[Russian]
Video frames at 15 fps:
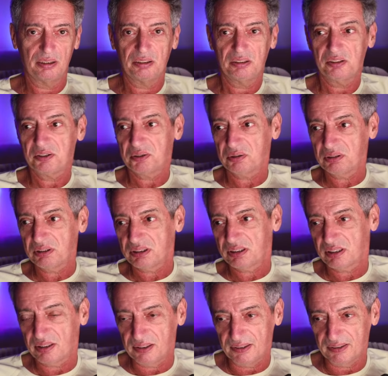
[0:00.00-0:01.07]
Еще
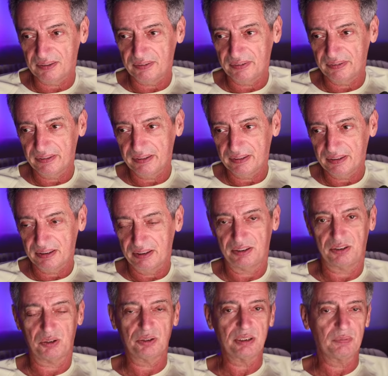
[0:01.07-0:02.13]
10 лет,
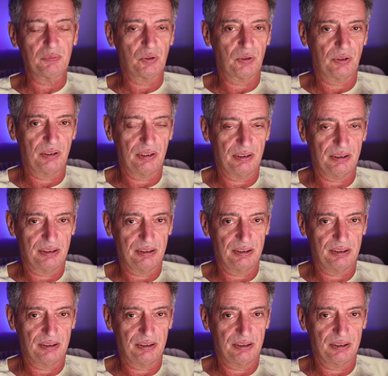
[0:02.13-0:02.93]
еще 700 тысяч.